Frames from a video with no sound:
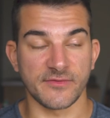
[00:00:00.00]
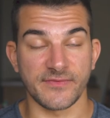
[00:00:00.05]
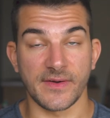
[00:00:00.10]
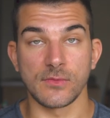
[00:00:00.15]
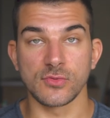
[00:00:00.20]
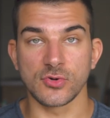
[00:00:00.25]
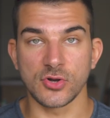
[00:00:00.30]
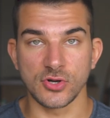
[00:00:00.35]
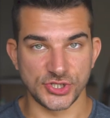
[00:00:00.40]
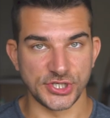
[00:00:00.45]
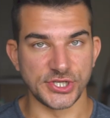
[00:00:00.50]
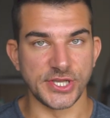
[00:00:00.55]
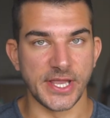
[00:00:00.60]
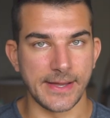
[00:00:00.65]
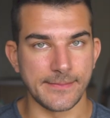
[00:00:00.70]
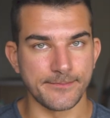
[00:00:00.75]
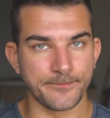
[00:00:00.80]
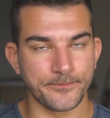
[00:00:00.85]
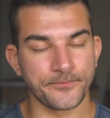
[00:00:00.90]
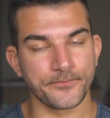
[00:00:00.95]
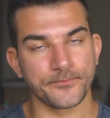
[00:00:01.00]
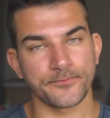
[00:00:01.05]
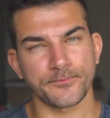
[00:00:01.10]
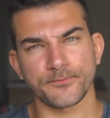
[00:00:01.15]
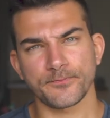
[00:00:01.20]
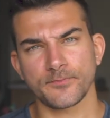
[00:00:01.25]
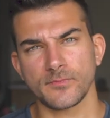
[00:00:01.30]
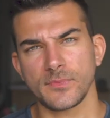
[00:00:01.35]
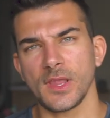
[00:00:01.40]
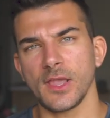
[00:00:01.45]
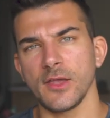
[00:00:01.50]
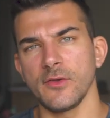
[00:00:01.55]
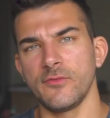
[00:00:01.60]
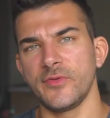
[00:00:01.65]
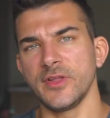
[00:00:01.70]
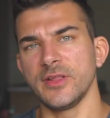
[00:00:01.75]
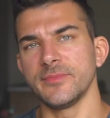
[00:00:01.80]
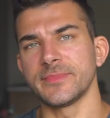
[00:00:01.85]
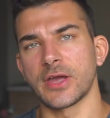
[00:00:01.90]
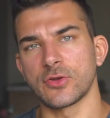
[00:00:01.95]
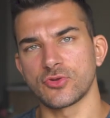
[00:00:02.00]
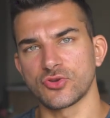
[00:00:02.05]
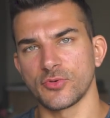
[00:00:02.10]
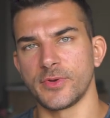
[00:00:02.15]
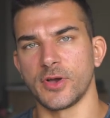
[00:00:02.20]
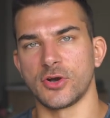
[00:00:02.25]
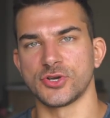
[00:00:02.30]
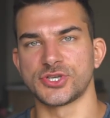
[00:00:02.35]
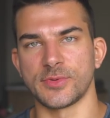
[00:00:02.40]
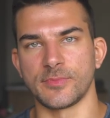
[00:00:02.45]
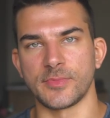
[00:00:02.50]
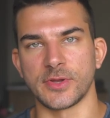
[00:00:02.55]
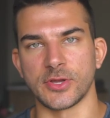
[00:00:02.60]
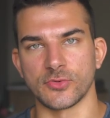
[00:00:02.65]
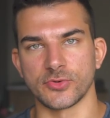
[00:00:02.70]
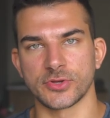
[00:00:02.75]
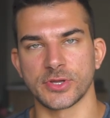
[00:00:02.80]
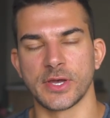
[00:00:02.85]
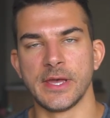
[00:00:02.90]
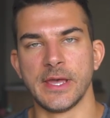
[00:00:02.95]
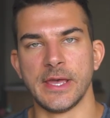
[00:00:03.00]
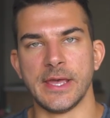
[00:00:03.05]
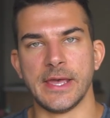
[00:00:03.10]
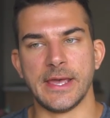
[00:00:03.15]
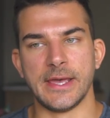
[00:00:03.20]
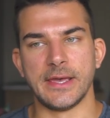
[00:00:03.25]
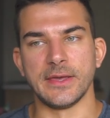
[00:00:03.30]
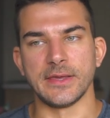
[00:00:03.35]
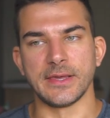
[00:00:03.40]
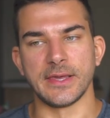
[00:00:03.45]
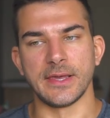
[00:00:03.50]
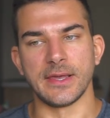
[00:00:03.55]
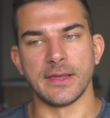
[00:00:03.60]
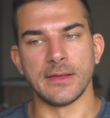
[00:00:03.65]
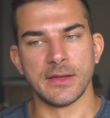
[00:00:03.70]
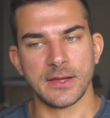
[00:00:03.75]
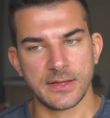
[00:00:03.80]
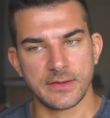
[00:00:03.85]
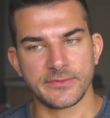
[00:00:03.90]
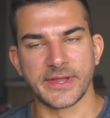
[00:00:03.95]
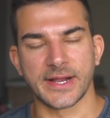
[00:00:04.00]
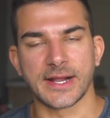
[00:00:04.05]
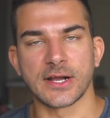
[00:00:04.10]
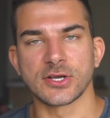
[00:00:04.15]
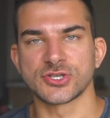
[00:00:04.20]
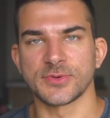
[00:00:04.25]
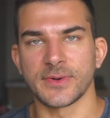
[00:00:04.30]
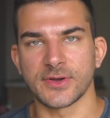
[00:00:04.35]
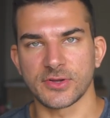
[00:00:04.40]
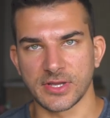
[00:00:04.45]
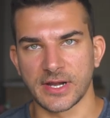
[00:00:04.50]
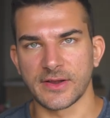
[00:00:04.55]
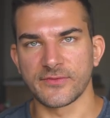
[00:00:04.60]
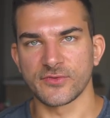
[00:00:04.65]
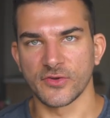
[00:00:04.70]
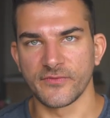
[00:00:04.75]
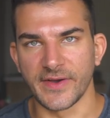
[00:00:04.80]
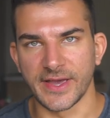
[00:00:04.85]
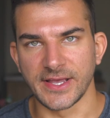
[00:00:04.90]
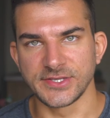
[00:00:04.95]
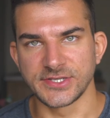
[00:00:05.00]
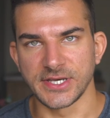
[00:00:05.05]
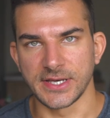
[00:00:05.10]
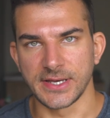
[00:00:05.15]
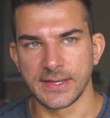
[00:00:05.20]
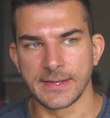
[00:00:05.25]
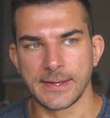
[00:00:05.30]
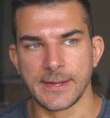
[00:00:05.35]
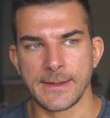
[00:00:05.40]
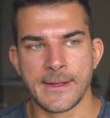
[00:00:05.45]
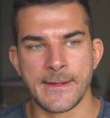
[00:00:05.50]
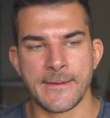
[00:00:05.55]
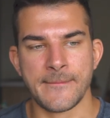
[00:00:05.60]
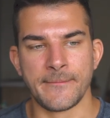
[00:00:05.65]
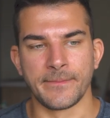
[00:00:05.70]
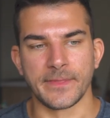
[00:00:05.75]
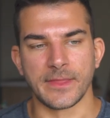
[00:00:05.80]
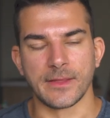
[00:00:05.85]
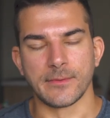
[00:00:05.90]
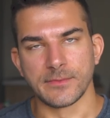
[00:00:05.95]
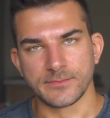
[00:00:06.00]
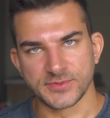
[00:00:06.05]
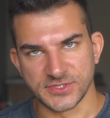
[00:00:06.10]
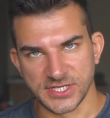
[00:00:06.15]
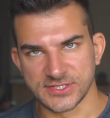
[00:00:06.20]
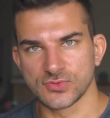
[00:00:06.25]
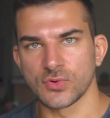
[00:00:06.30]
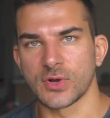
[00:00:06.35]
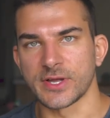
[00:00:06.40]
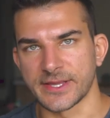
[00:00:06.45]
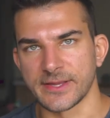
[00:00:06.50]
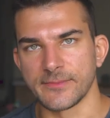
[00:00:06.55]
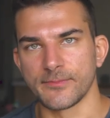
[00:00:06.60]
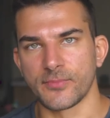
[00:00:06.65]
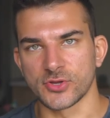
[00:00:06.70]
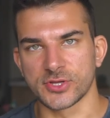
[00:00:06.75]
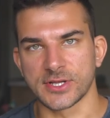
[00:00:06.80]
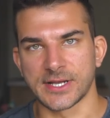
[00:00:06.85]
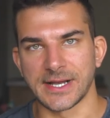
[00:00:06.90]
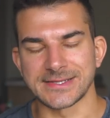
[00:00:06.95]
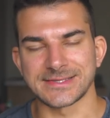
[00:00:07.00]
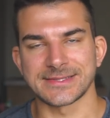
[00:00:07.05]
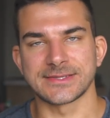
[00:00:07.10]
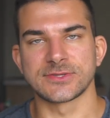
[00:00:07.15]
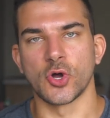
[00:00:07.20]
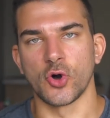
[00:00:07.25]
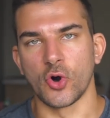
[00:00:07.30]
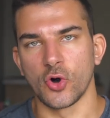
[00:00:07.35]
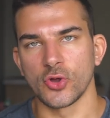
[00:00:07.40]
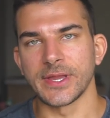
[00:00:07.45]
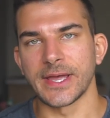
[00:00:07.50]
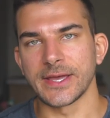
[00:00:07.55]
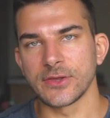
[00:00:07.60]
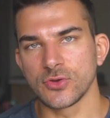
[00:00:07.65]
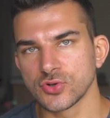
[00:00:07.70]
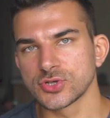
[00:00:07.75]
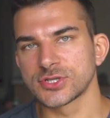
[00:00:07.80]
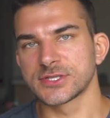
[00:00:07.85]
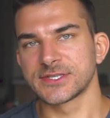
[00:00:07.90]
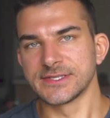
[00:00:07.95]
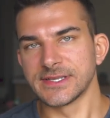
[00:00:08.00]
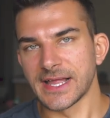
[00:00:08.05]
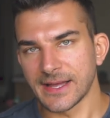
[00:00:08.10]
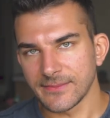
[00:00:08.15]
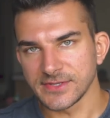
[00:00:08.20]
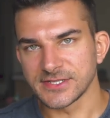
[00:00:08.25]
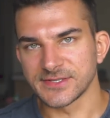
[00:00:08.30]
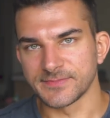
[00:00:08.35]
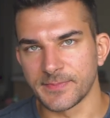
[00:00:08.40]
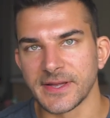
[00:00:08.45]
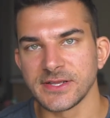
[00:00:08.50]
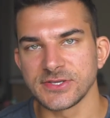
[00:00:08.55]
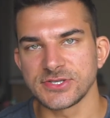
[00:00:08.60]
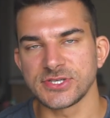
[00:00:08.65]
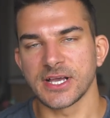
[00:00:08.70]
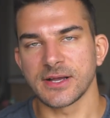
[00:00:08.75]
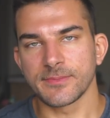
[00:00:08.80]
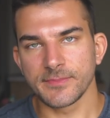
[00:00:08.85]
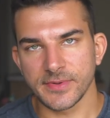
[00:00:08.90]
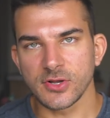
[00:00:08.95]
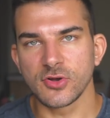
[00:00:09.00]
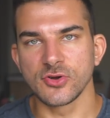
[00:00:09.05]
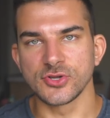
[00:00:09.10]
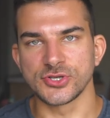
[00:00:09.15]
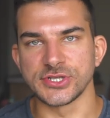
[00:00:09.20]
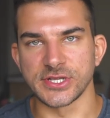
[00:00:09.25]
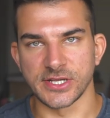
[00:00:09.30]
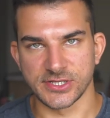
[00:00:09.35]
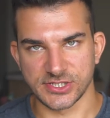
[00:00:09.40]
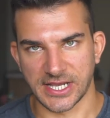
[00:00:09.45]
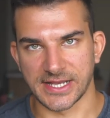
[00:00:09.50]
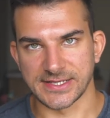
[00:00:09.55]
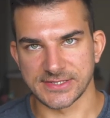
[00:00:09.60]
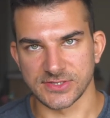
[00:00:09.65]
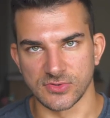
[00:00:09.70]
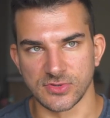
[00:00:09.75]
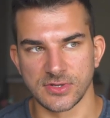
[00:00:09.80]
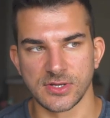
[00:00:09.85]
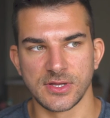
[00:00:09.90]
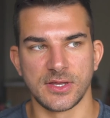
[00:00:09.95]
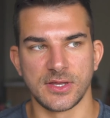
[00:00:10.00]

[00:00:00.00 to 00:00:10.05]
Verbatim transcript: trwał godzinę, Film na YouTube 8 minut. I taka osoba, która w to wejdzie, przesłucha ten podcast, to ona już z nami spędzi jakby godzinę czasu.